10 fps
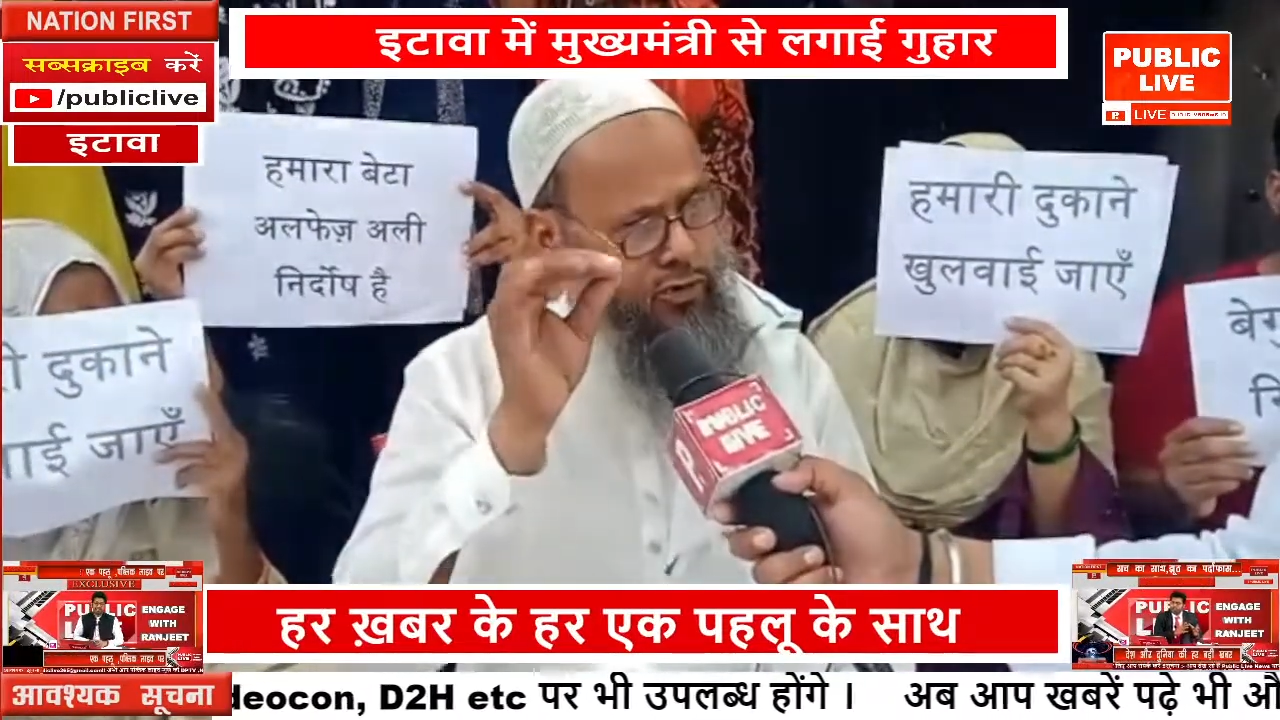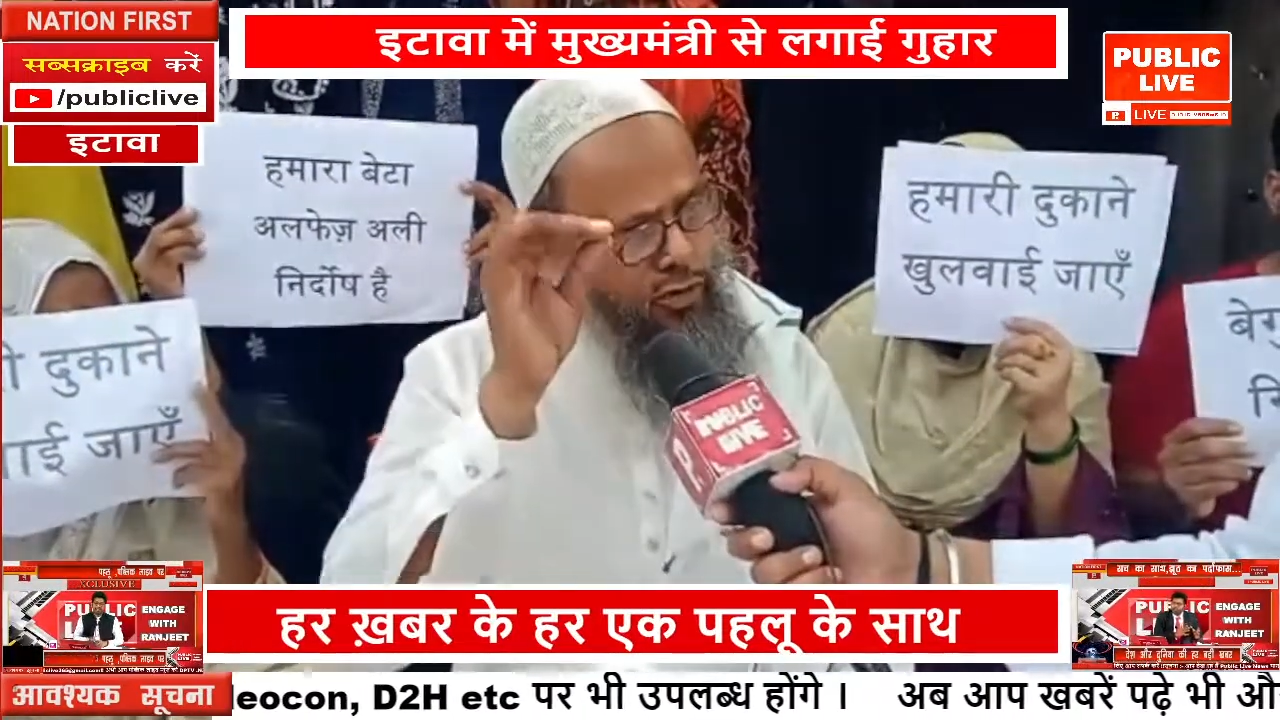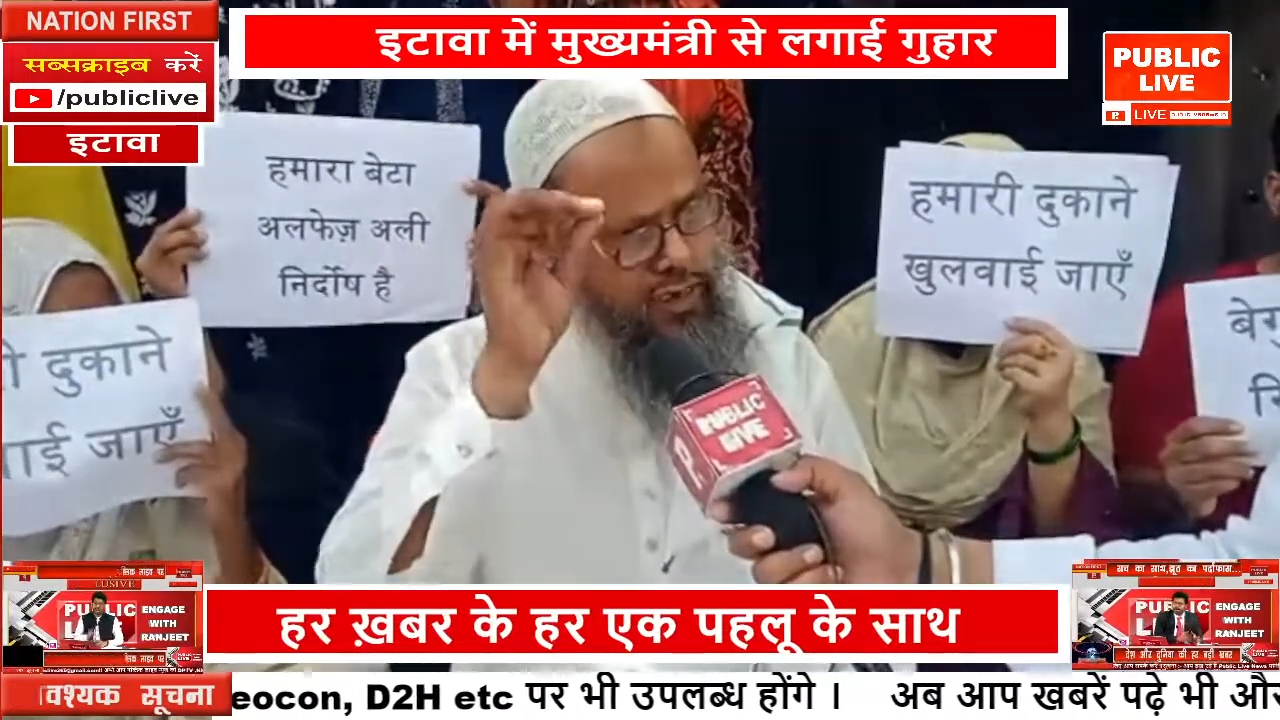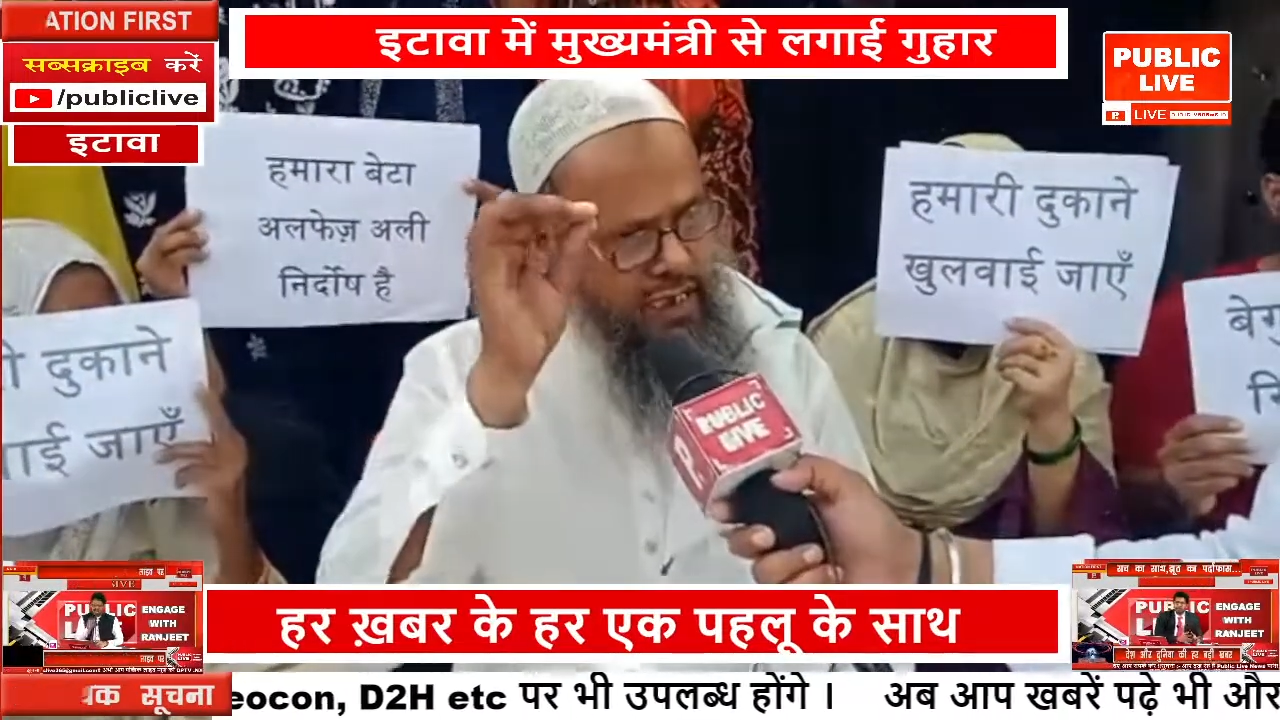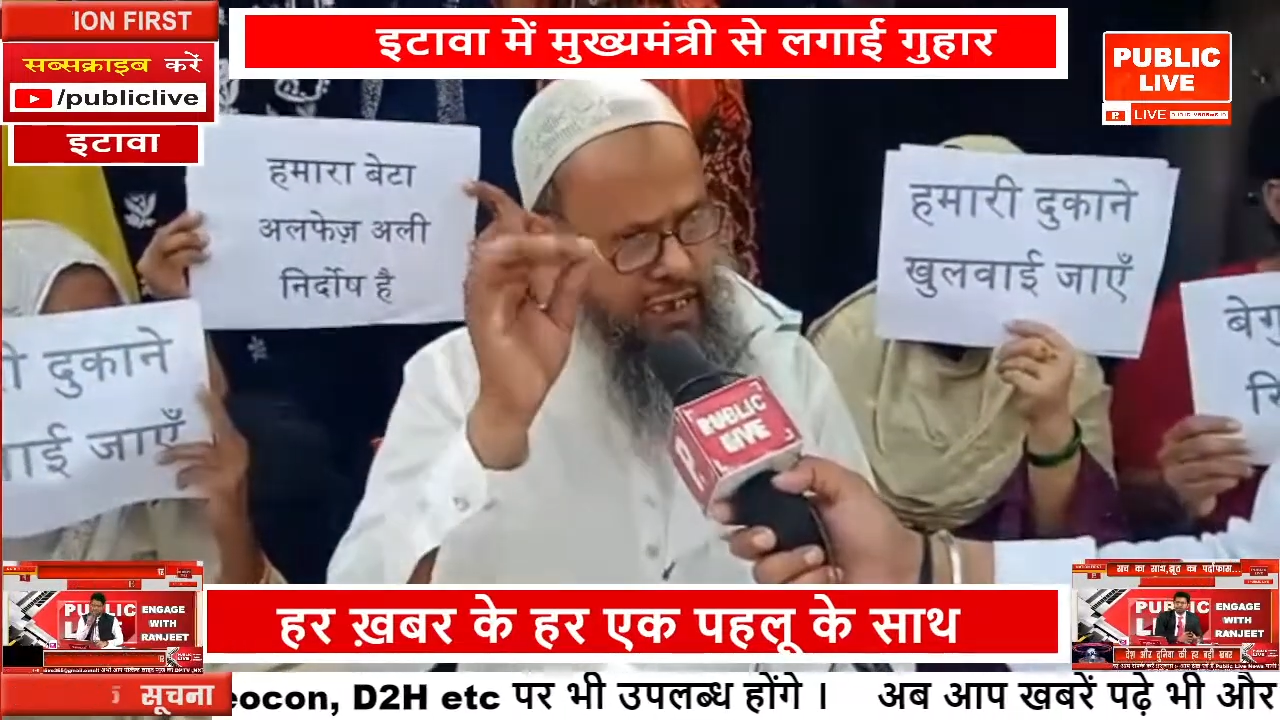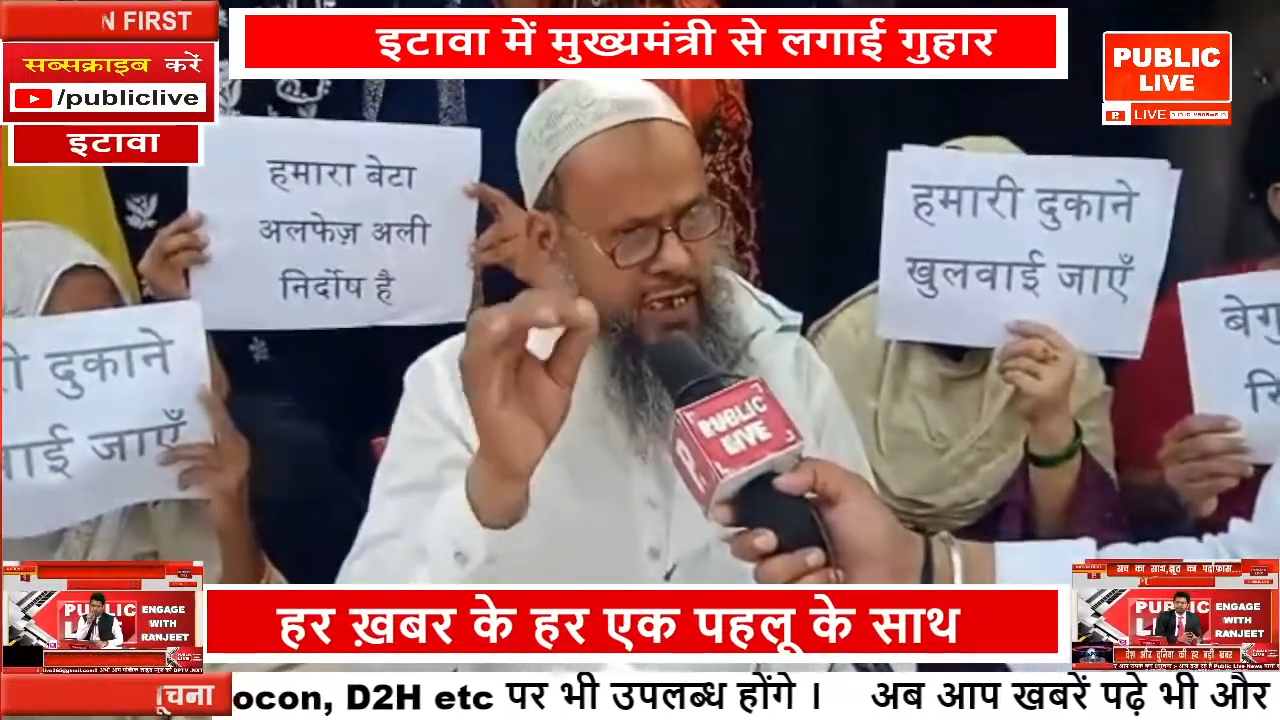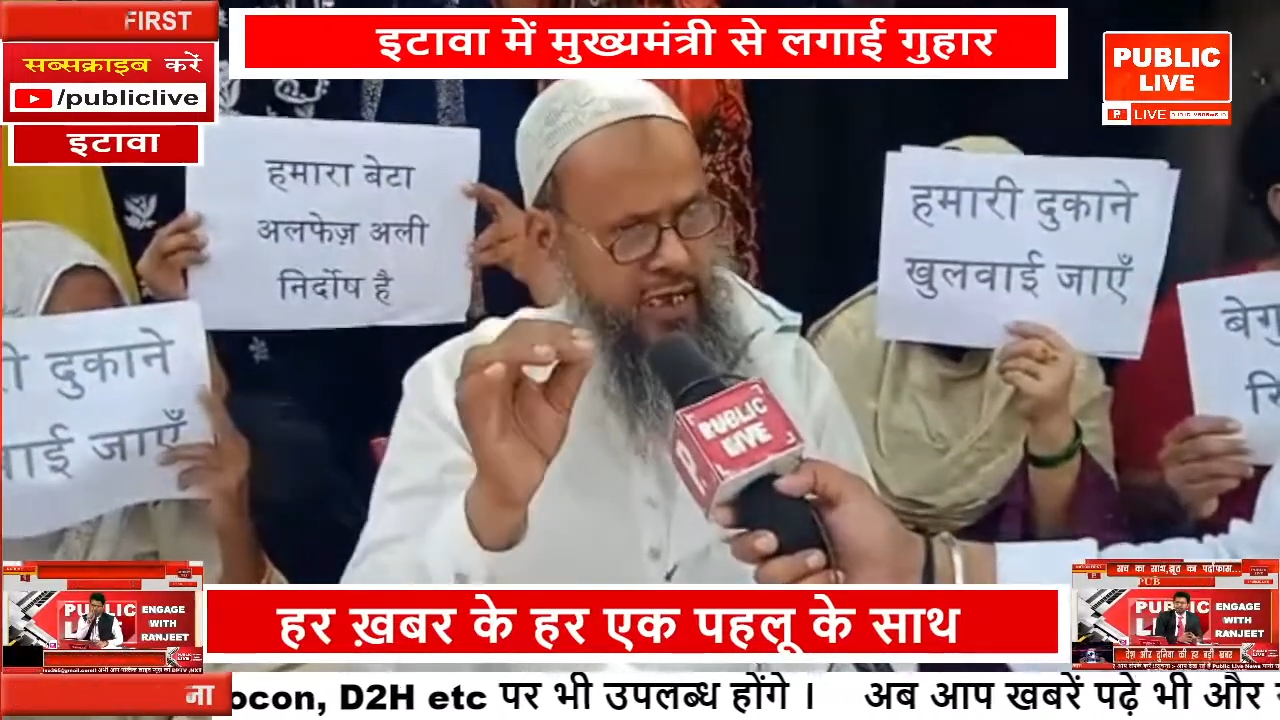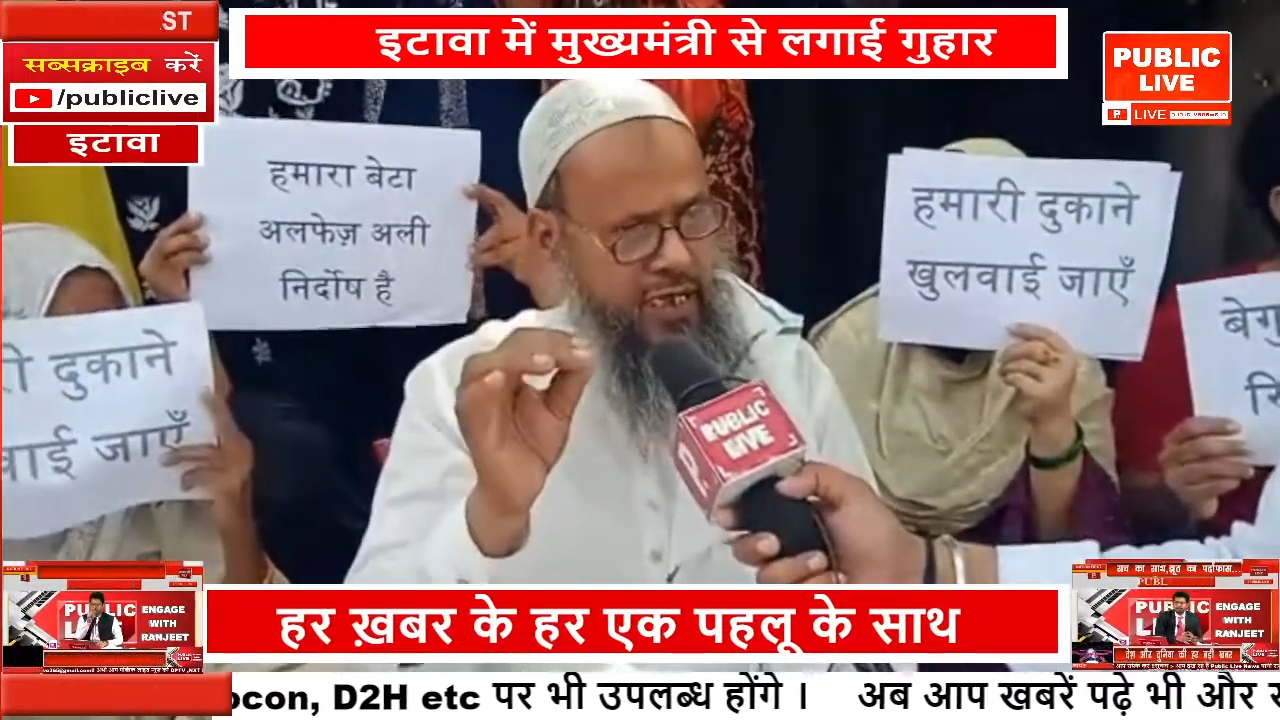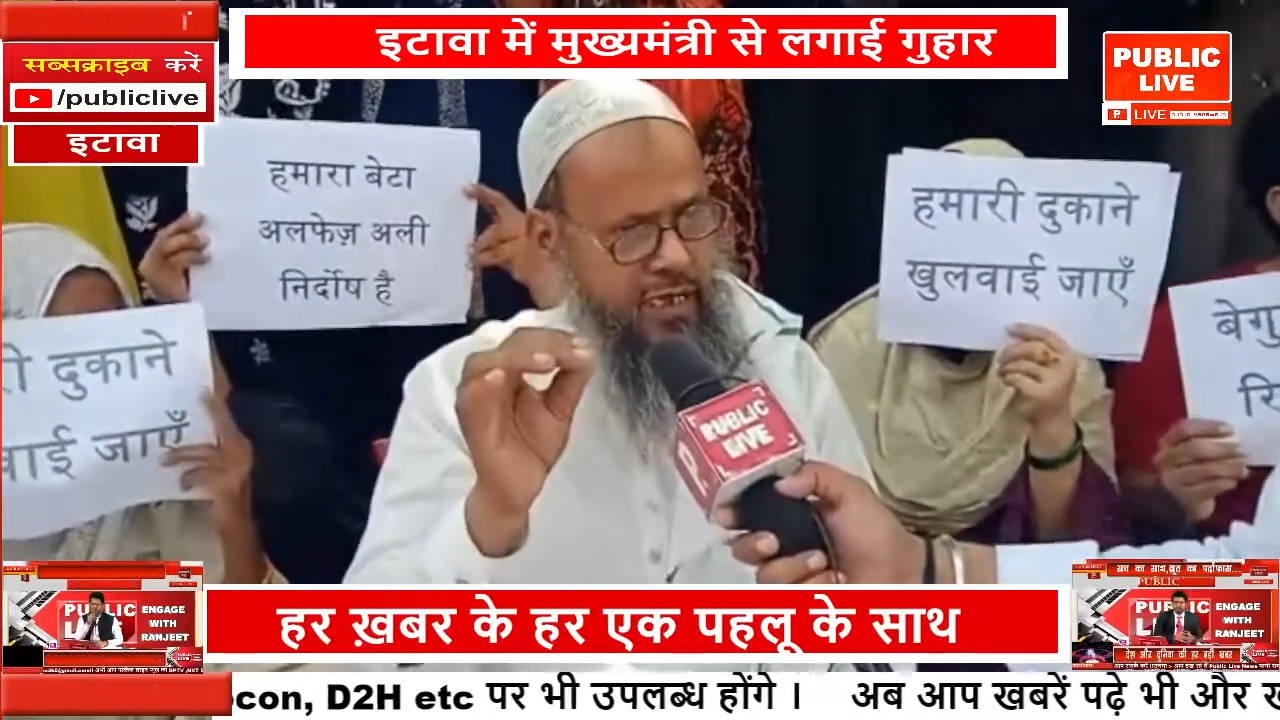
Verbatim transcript: उसको सज़ा